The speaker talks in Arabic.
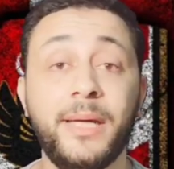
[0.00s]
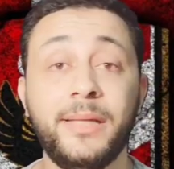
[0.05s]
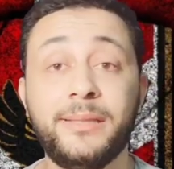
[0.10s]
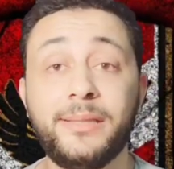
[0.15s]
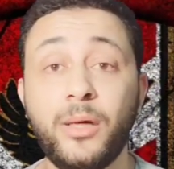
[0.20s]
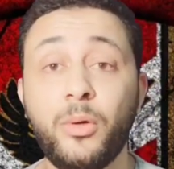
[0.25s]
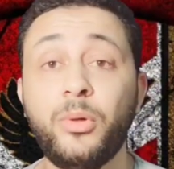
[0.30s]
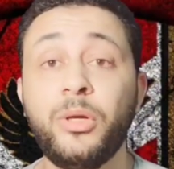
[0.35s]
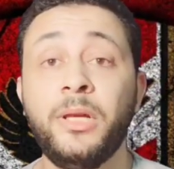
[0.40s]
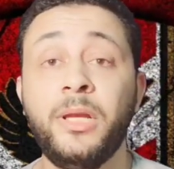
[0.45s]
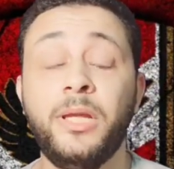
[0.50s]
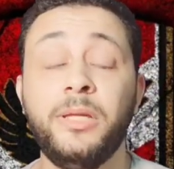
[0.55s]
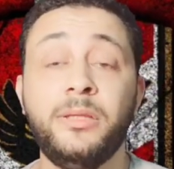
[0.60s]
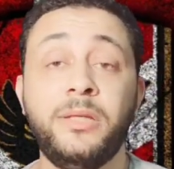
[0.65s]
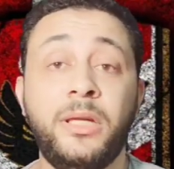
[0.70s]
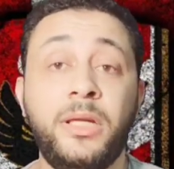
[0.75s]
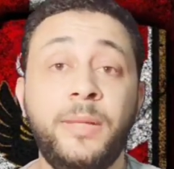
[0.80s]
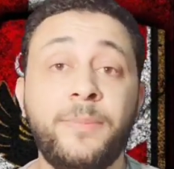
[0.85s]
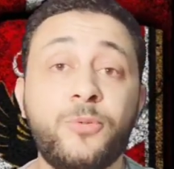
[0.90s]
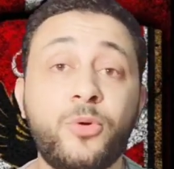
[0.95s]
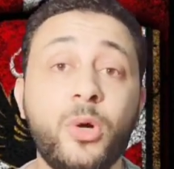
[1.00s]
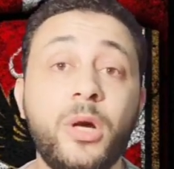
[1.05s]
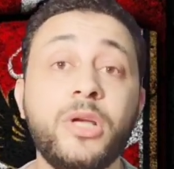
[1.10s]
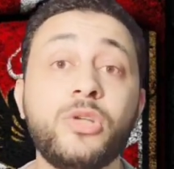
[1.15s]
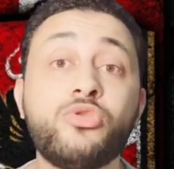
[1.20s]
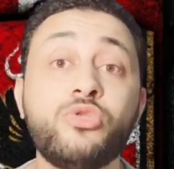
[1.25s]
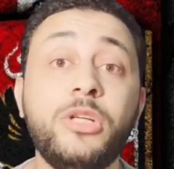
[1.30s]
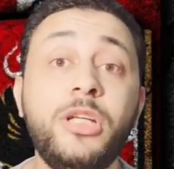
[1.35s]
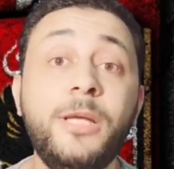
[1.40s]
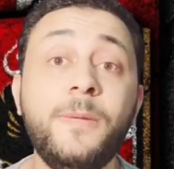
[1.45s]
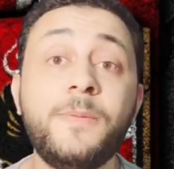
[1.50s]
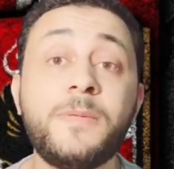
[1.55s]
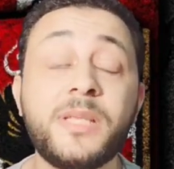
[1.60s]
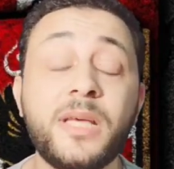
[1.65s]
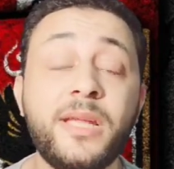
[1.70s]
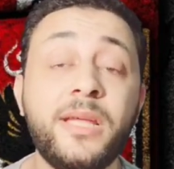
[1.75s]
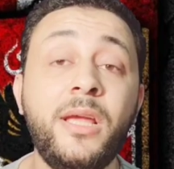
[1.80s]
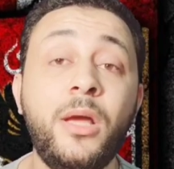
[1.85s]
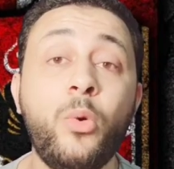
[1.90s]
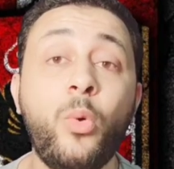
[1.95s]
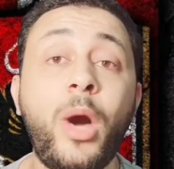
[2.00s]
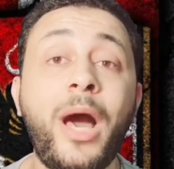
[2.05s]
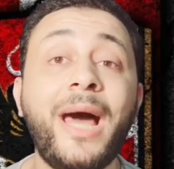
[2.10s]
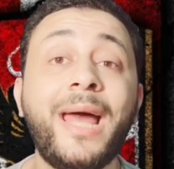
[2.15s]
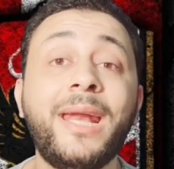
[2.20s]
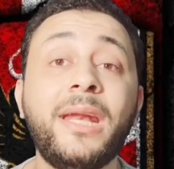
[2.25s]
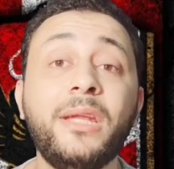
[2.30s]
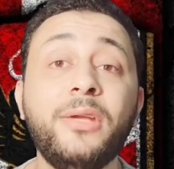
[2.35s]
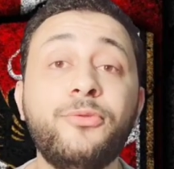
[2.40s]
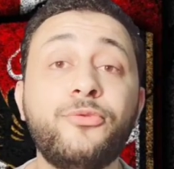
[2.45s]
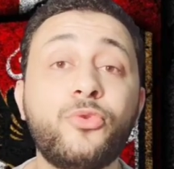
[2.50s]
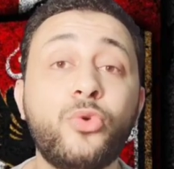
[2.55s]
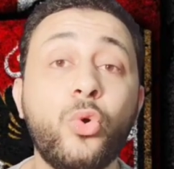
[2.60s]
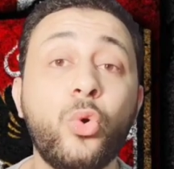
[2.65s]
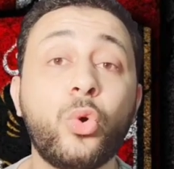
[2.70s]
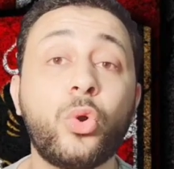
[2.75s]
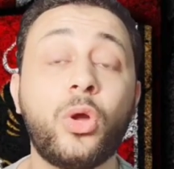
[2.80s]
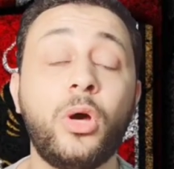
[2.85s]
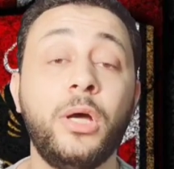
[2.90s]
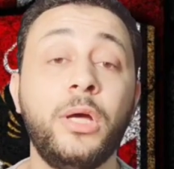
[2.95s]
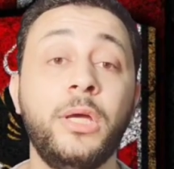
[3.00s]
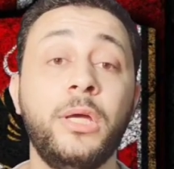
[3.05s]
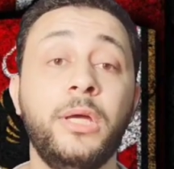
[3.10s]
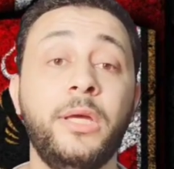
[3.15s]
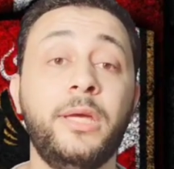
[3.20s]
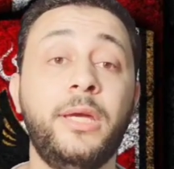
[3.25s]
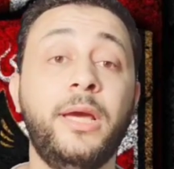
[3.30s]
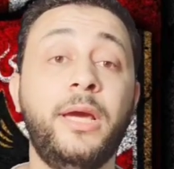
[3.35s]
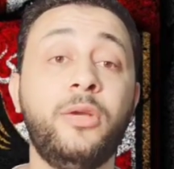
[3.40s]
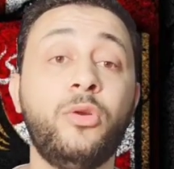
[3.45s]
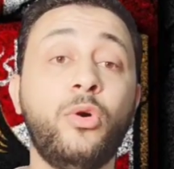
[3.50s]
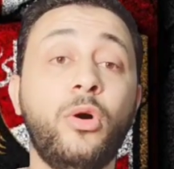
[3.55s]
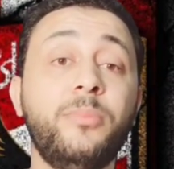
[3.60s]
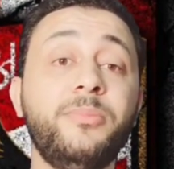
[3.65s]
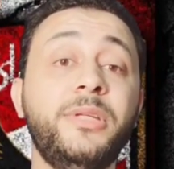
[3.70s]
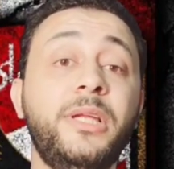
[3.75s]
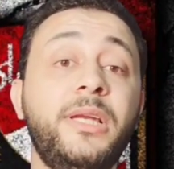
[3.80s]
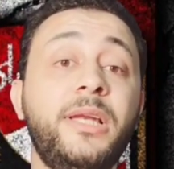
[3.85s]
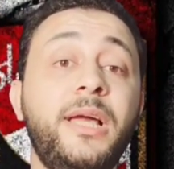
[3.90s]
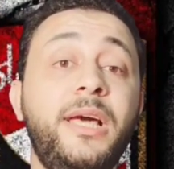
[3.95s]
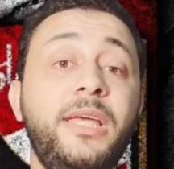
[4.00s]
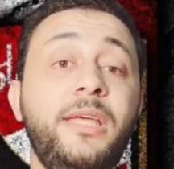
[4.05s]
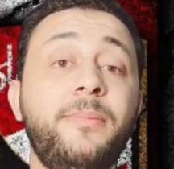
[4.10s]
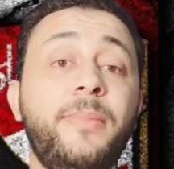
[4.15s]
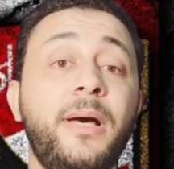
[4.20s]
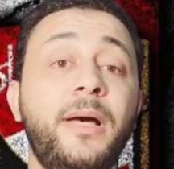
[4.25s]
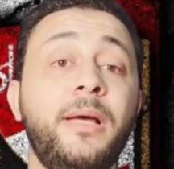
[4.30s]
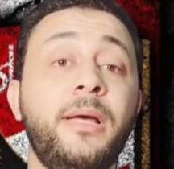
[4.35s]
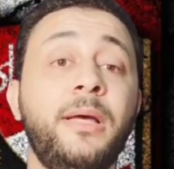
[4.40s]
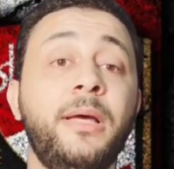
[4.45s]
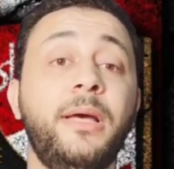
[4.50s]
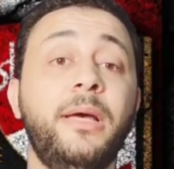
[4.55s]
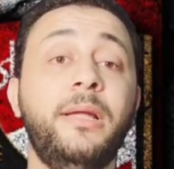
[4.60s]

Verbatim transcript: الدوري لان لعيب كويس ولعيب سريع وحريف كوره يعني هو من اللعيبه